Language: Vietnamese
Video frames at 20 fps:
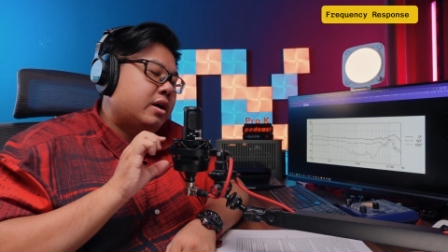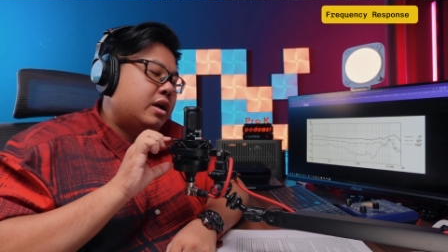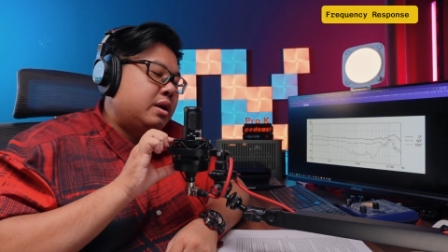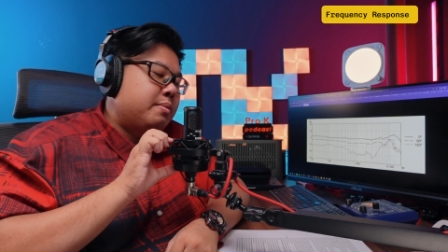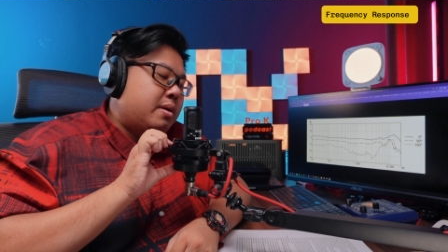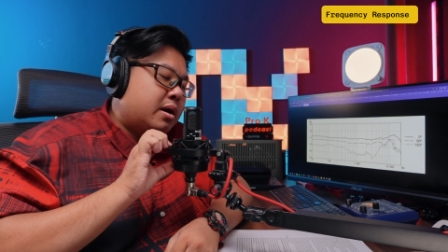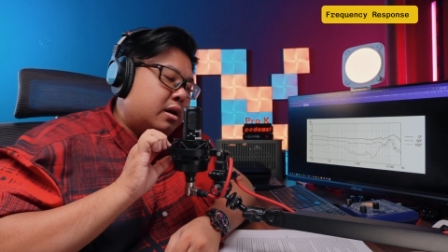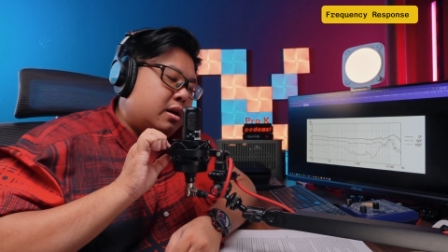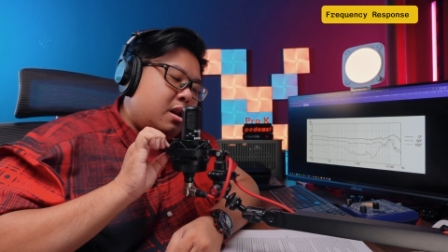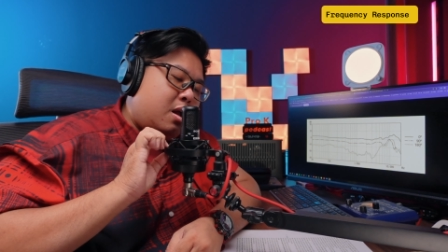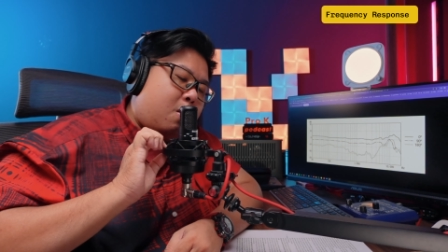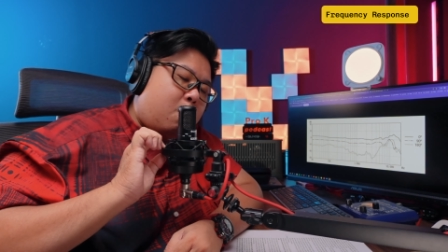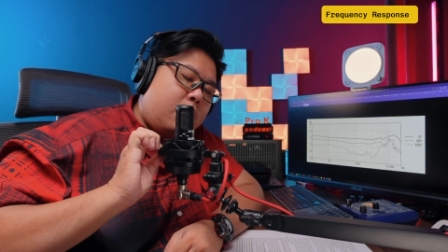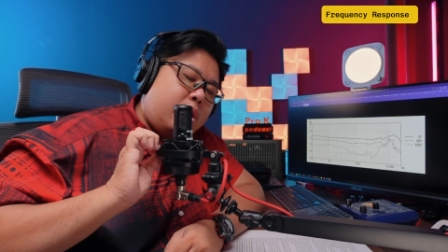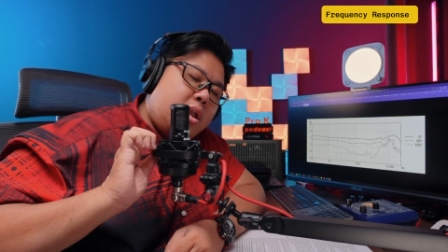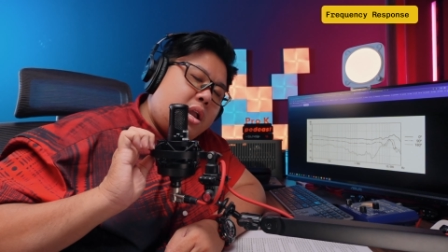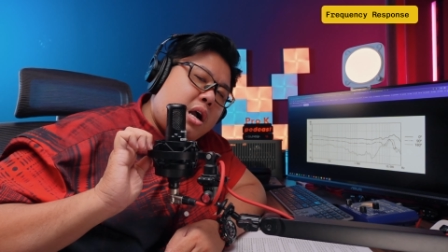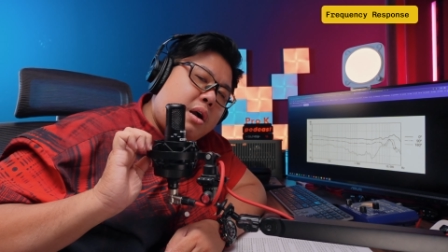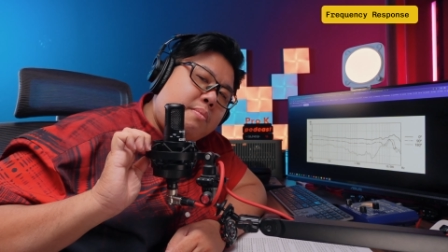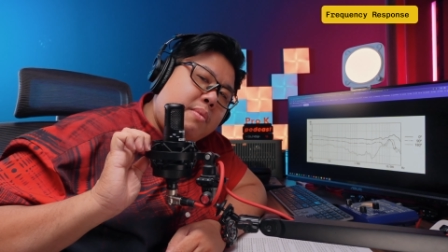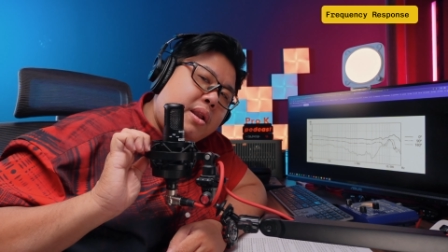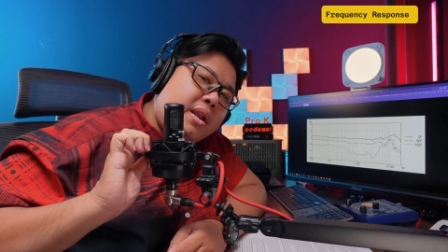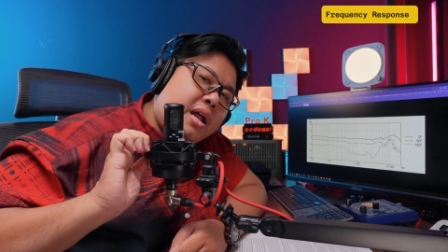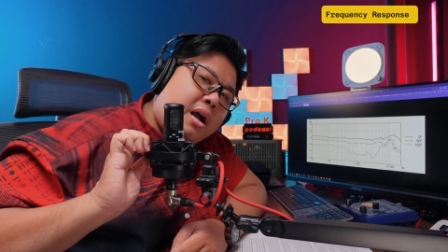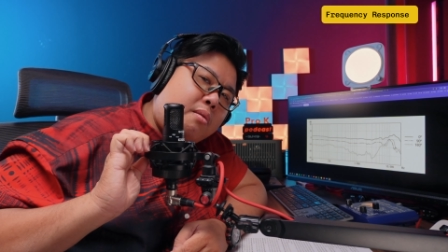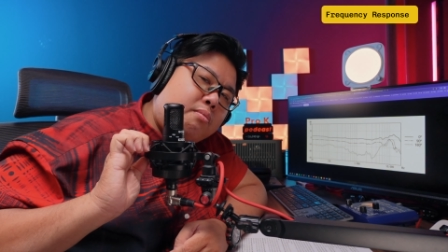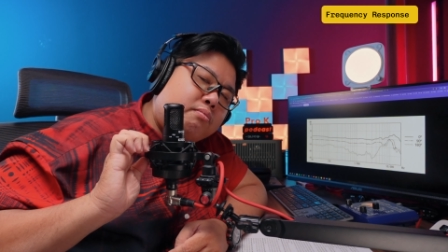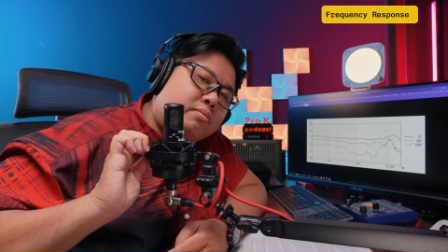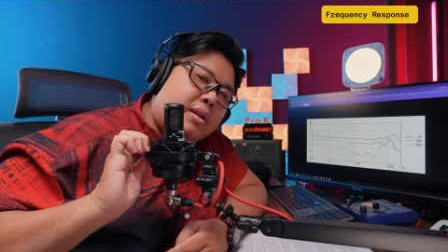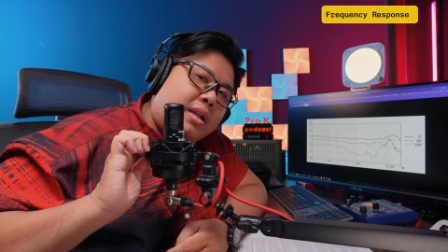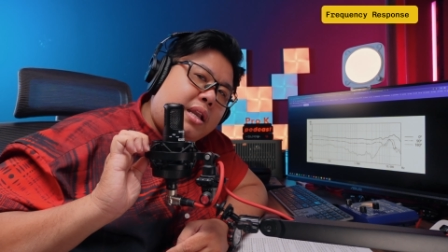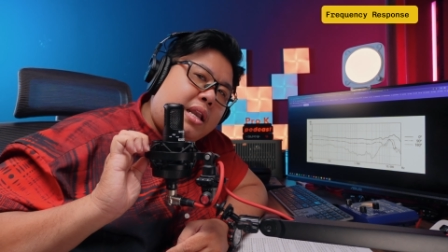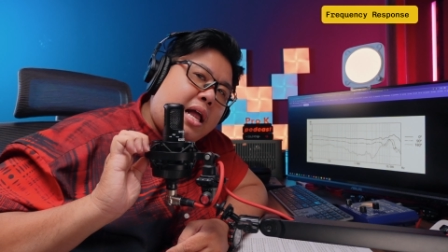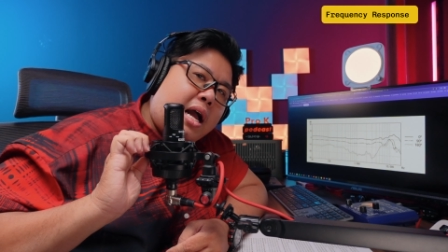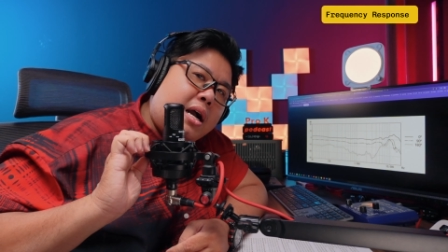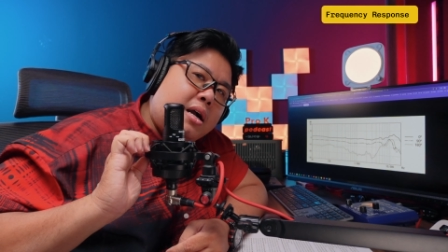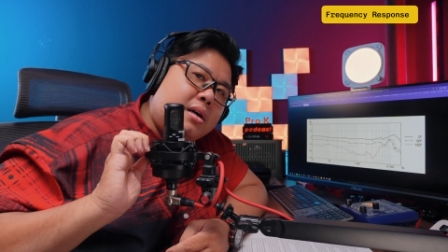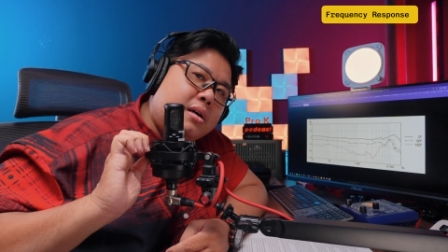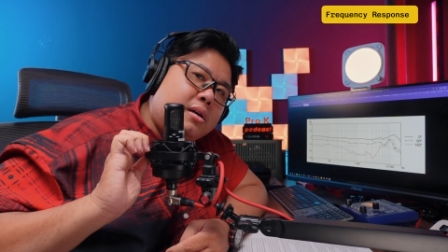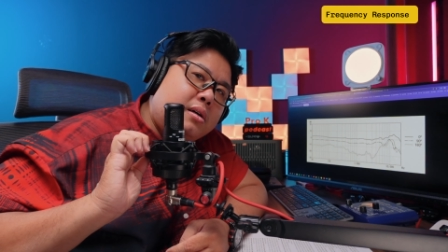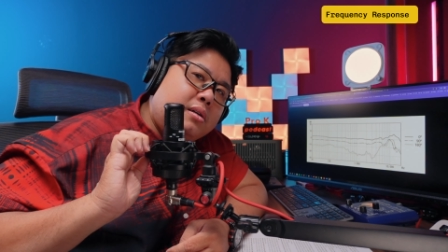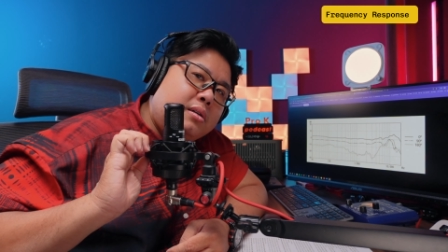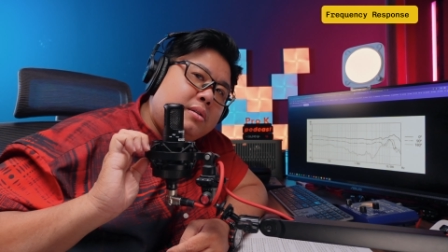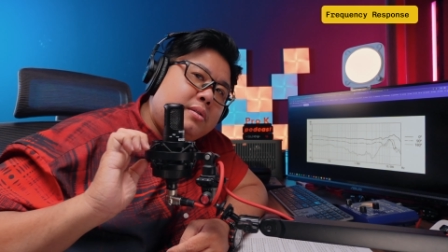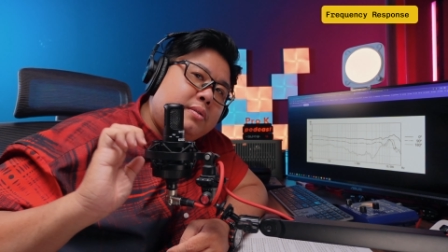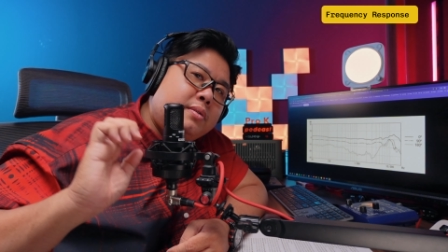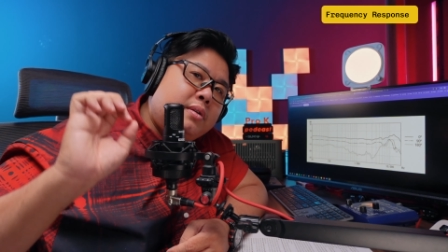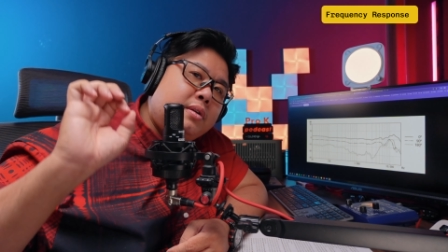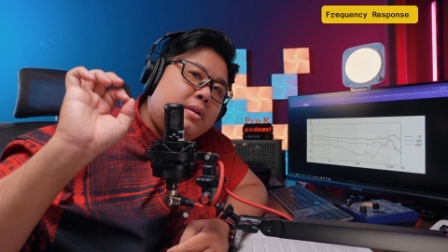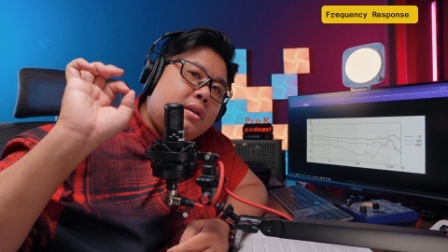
và khi bạn nói ở bên hông thì là hướng